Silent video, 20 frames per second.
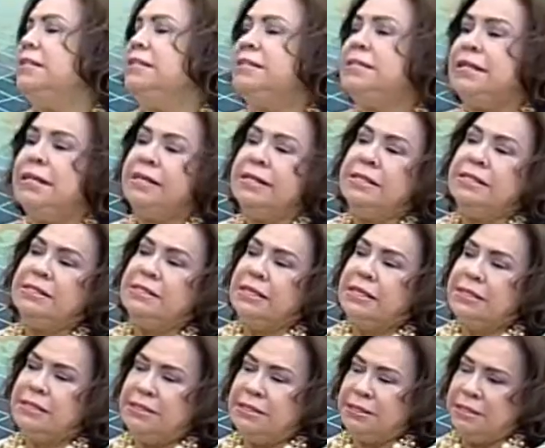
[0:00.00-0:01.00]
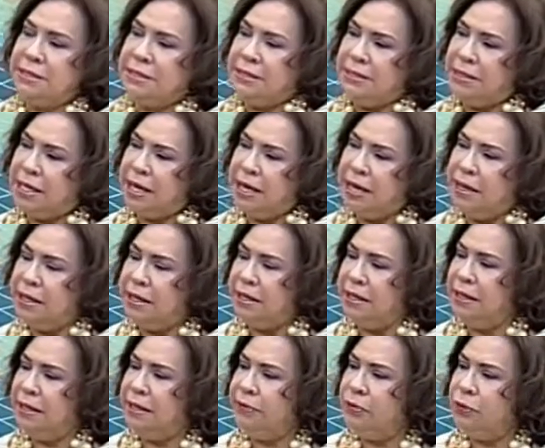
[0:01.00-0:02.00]
se necesita
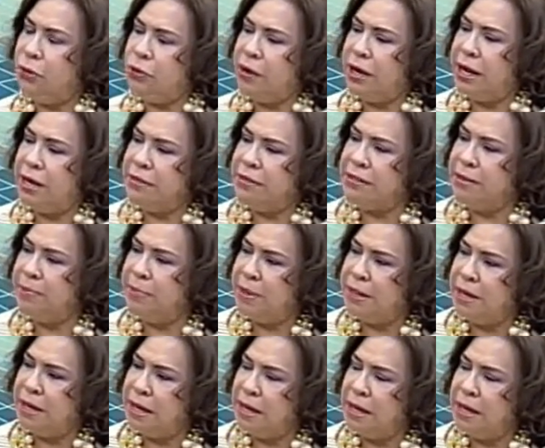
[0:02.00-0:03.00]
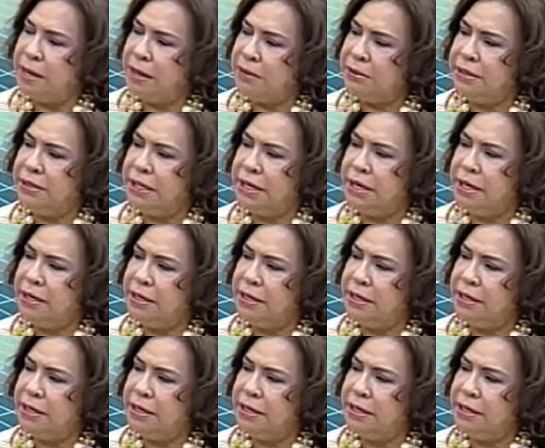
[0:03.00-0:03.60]
eh, drogarse para crear